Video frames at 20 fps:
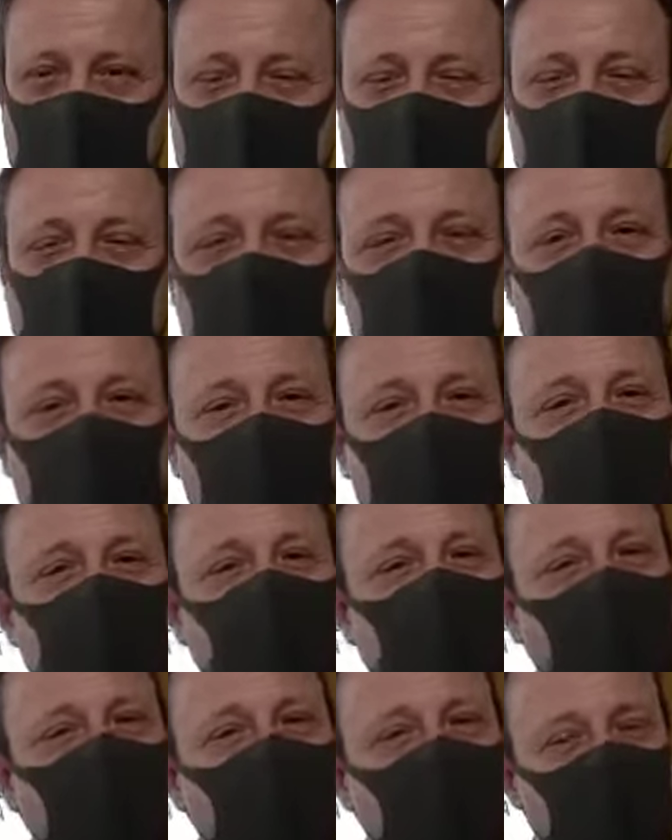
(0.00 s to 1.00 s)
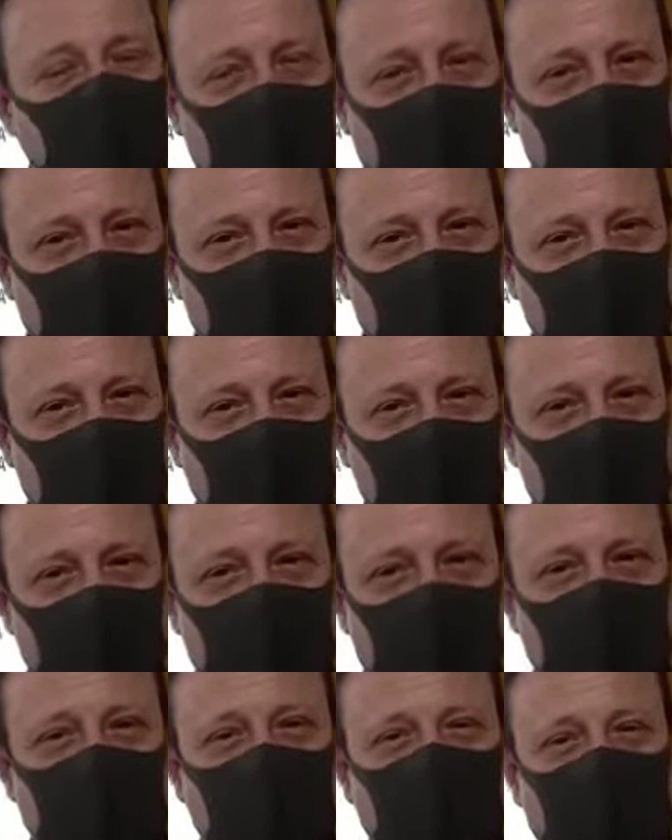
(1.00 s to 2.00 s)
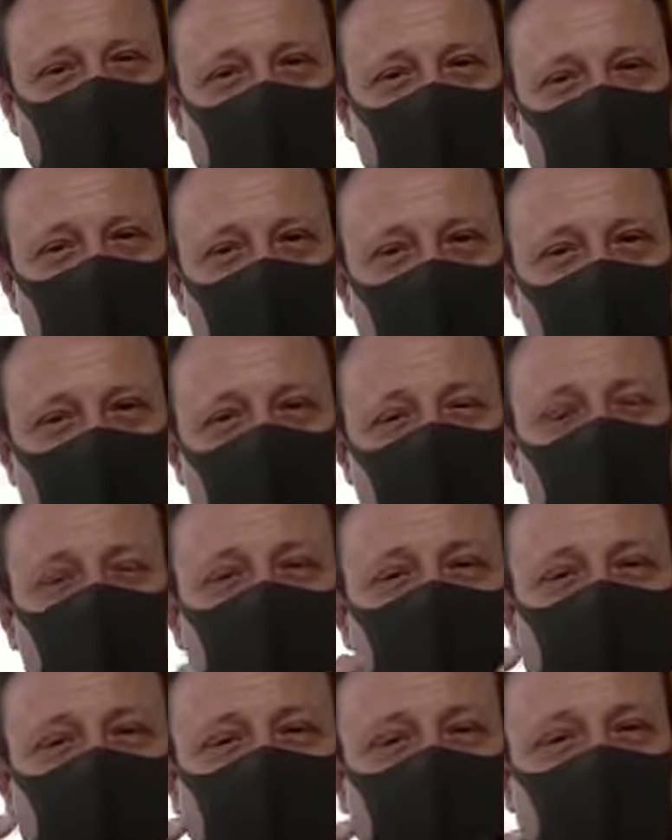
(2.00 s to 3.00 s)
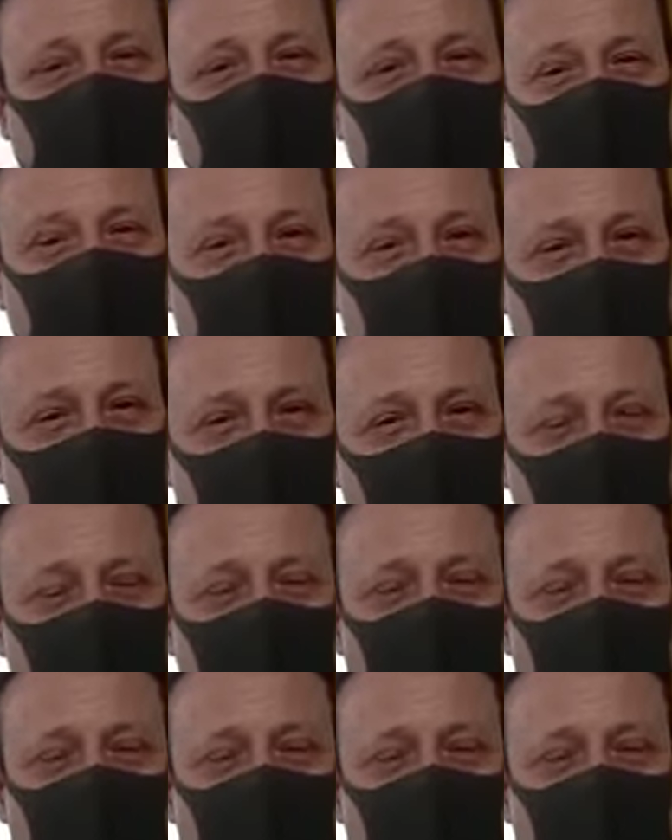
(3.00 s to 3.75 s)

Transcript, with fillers: El comercio informal también es una actividad